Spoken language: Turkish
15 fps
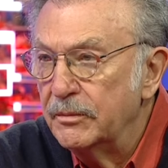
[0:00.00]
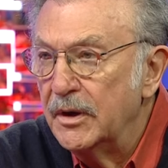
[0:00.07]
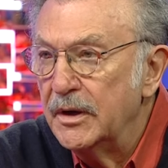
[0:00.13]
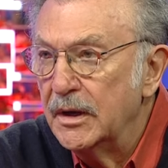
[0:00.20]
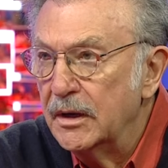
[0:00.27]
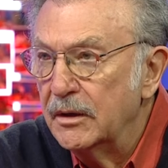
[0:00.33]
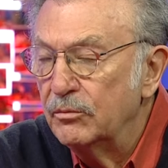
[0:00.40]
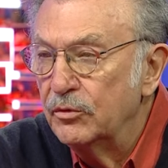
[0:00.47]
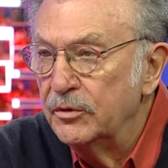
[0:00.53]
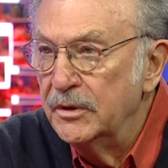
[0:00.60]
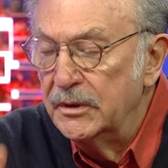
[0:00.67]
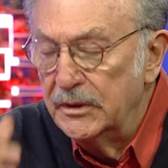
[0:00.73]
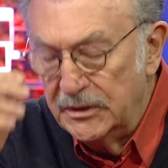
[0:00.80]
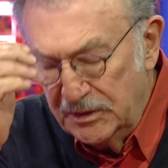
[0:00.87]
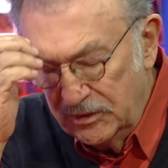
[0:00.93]
bayağı
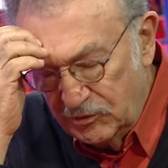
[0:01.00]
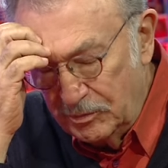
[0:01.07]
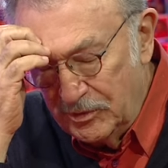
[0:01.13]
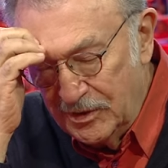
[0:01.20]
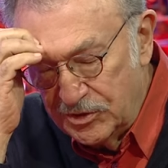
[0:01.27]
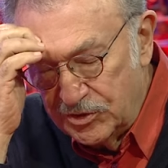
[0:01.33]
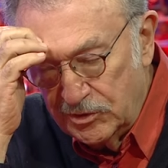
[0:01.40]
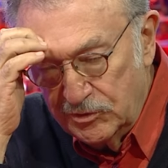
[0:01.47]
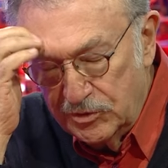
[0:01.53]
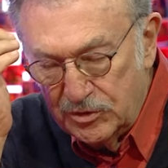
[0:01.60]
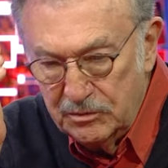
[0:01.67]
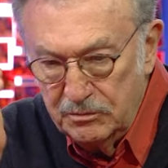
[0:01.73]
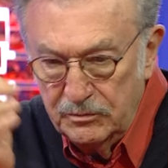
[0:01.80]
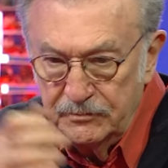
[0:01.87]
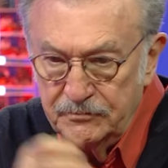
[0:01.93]
buna eğitmeye
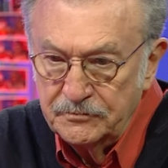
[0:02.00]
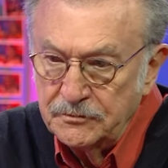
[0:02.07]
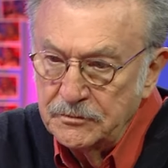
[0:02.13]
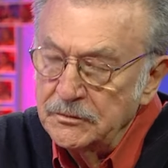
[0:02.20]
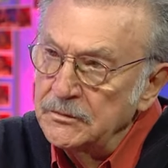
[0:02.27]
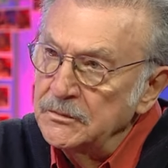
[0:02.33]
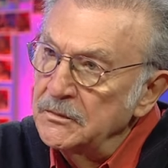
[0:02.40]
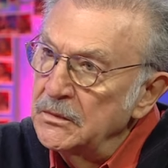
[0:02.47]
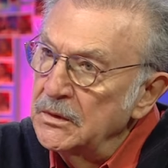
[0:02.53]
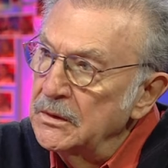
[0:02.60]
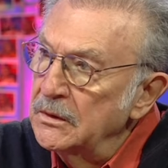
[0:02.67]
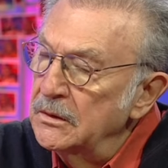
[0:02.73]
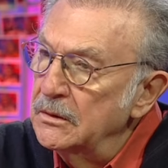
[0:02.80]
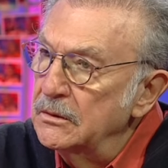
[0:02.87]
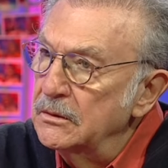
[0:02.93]
çalıştım.
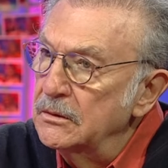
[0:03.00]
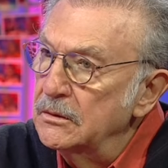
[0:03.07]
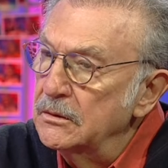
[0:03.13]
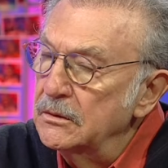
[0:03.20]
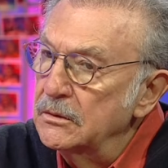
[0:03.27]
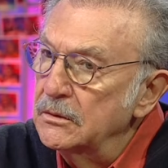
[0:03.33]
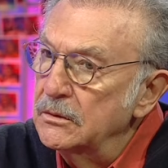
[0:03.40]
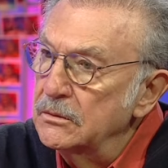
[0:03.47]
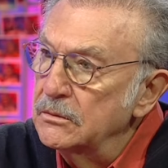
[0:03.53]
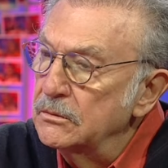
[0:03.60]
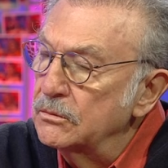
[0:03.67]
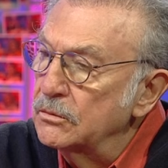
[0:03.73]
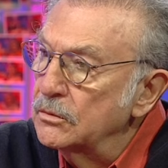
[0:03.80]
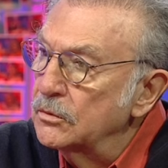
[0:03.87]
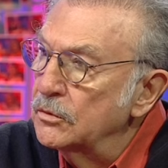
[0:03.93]
Ee,
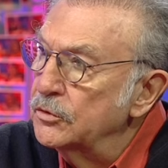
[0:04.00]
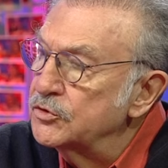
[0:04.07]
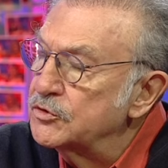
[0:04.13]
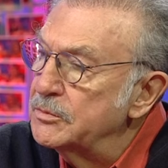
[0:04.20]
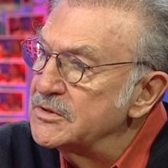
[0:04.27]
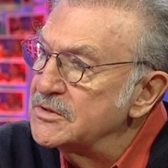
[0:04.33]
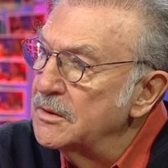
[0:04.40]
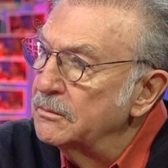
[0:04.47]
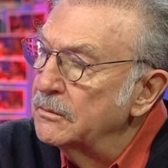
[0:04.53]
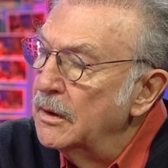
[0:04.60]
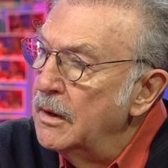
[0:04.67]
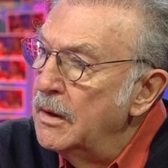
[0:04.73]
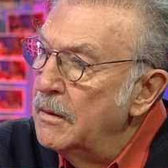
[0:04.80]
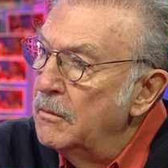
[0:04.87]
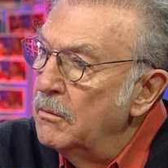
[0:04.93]
onun için mesela
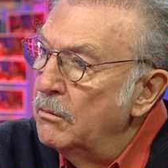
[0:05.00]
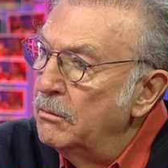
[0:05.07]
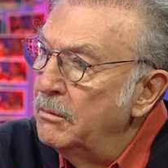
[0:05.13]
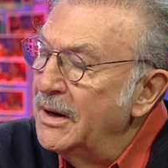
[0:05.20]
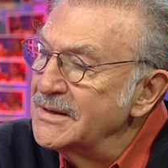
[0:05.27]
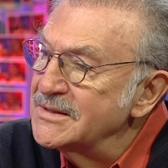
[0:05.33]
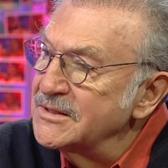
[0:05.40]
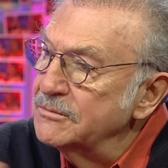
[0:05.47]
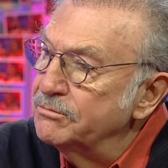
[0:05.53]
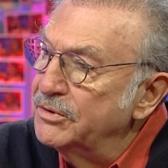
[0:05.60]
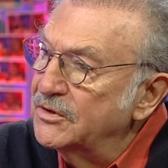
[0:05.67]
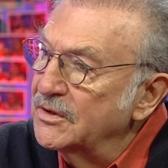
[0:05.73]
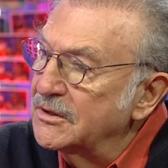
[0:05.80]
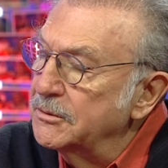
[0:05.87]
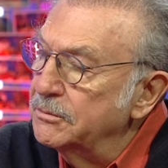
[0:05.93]
bazen bir
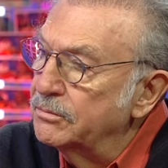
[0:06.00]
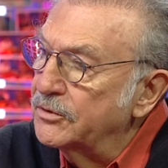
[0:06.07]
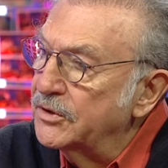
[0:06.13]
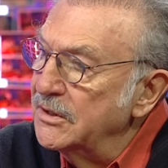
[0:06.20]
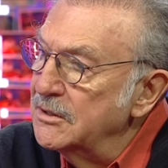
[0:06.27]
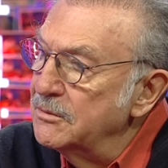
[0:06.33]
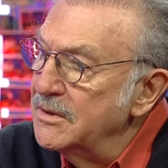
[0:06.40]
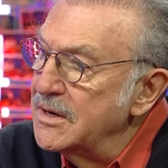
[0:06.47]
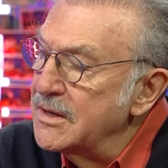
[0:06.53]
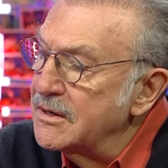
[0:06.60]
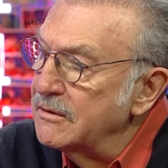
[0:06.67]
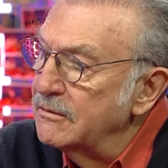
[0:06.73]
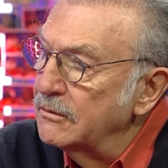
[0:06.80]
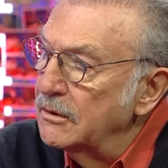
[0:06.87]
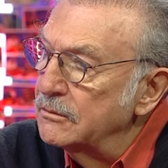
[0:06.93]
takım
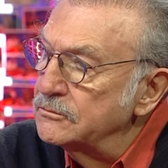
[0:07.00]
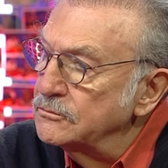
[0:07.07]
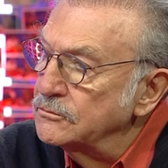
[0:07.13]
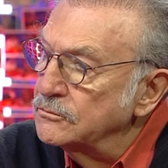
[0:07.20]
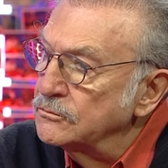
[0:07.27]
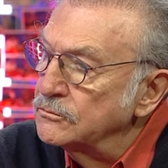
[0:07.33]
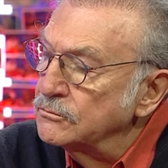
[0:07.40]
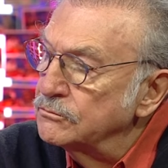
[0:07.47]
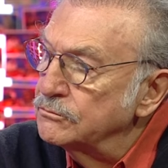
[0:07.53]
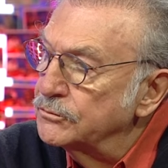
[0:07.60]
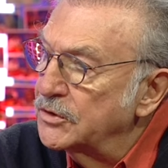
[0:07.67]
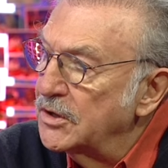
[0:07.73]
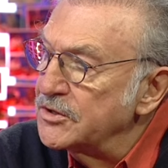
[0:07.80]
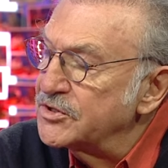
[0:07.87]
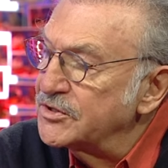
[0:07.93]
kelimeleri
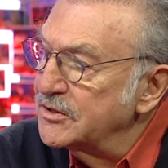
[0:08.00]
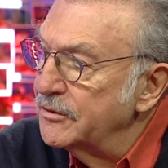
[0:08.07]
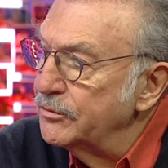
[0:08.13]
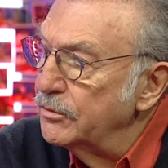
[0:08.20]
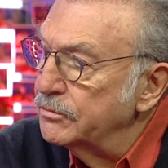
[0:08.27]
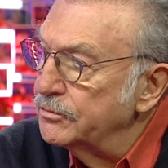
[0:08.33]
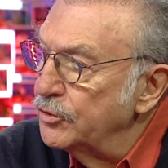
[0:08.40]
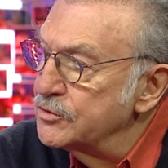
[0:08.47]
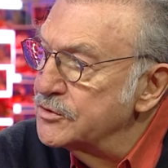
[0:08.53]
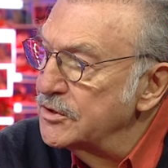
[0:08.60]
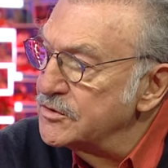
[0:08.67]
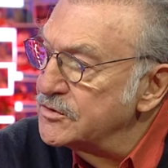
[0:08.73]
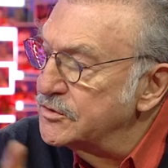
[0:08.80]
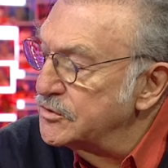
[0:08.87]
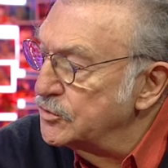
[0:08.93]
karşı taraf
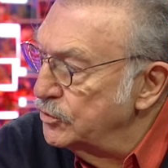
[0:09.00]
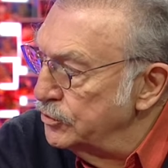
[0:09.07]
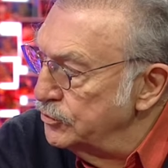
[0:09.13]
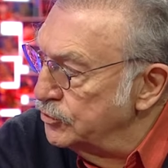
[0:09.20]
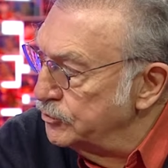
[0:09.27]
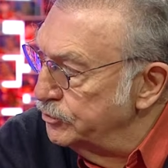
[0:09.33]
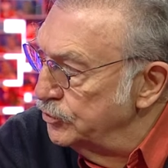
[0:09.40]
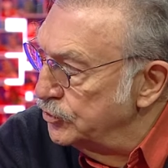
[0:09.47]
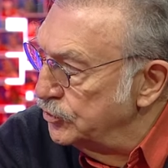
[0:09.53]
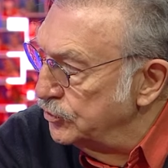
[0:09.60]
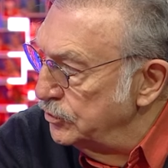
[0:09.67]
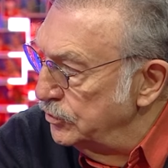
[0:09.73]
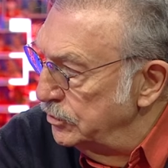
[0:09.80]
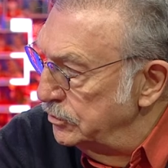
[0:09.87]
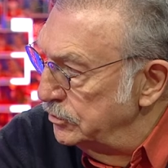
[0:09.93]
özensiz
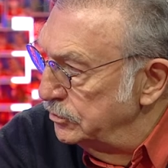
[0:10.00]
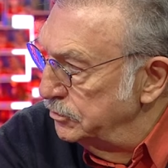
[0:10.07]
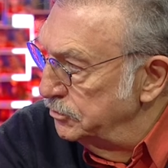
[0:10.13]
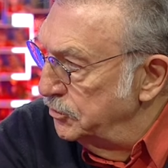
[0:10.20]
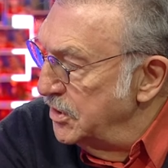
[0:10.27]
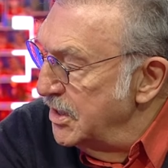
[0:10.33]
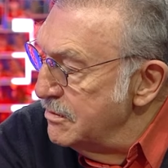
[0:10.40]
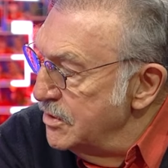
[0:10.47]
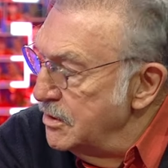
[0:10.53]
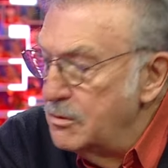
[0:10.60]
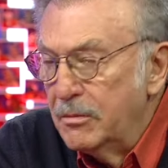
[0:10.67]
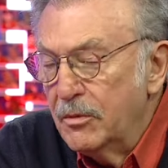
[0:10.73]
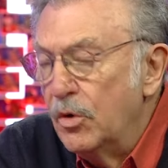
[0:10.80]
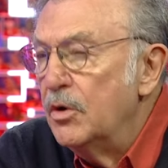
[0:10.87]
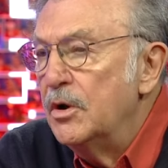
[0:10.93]
konuşmuş demeyeyim
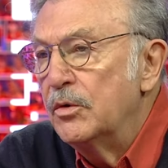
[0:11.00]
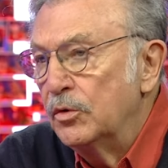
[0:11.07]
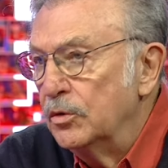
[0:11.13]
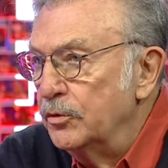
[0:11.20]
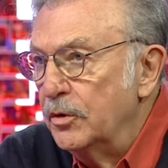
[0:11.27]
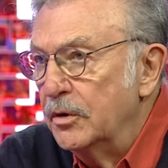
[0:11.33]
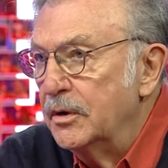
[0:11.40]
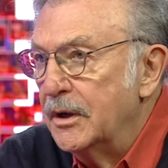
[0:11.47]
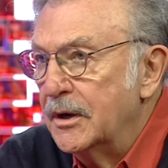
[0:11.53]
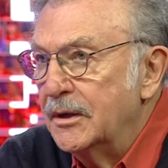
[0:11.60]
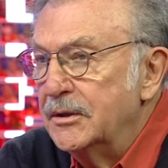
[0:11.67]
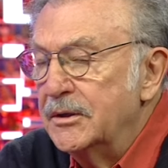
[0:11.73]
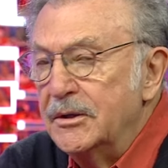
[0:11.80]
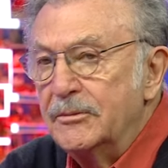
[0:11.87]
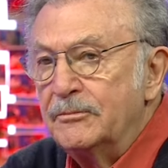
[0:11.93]
ama öyle oluyor
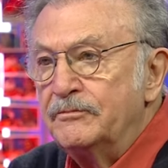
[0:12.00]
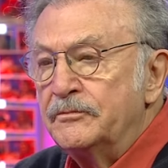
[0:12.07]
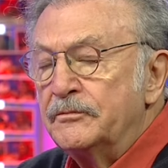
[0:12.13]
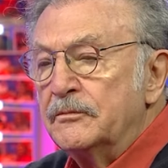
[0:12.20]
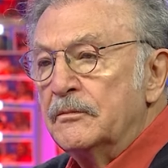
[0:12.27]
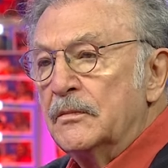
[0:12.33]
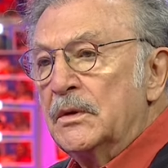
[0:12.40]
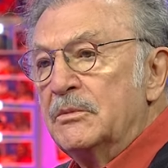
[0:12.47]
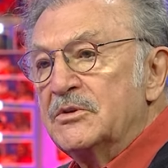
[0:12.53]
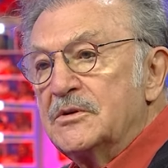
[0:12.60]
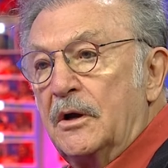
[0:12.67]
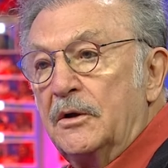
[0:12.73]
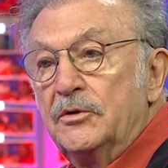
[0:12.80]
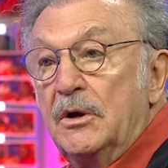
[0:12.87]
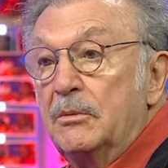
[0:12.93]
herhalde.
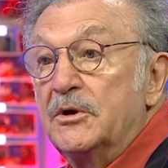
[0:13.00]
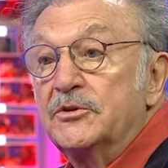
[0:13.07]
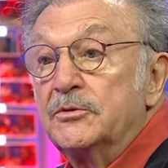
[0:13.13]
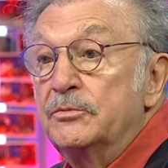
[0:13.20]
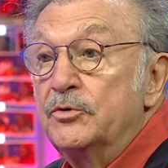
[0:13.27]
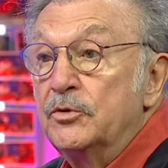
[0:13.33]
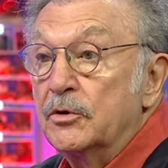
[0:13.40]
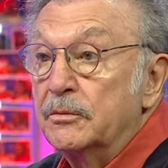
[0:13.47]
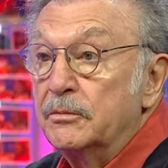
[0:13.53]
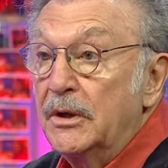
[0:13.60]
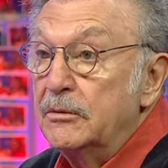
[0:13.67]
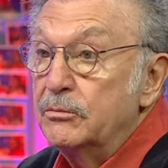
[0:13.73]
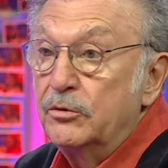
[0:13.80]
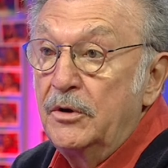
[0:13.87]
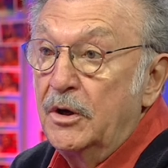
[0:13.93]
anlamadım gibi, diyor.
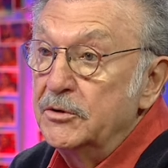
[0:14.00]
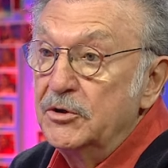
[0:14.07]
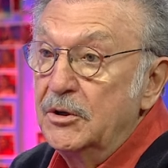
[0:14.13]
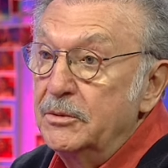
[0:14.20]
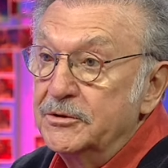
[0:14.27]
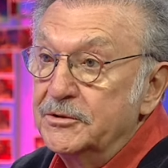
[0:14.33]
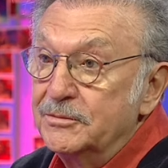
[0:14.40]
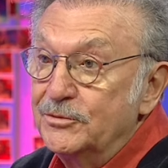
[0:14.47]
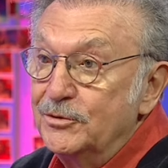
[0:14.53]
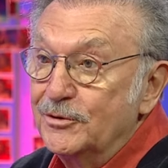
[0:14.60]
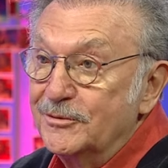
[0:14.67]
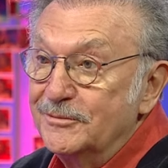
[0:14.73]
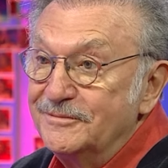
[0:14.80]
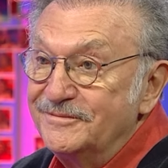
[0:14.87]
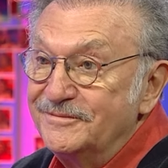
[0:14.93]
Ben bunu anlamadım diyorum.